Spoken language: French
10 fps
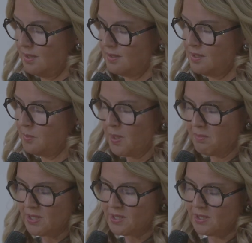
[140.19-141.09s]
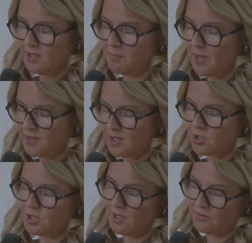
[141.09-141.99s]
de permettre le
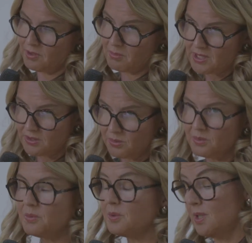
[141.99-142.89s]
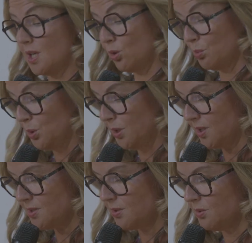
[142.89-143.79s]
partage de l'information et la
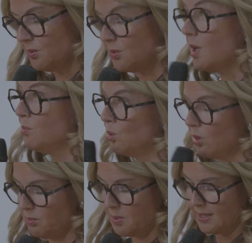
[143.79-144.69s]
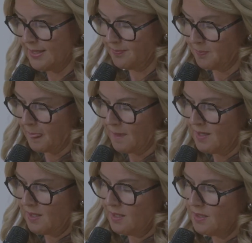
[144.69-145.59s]
communication, on a beaucoup en parlé,
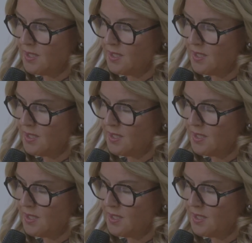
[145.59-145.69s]
qui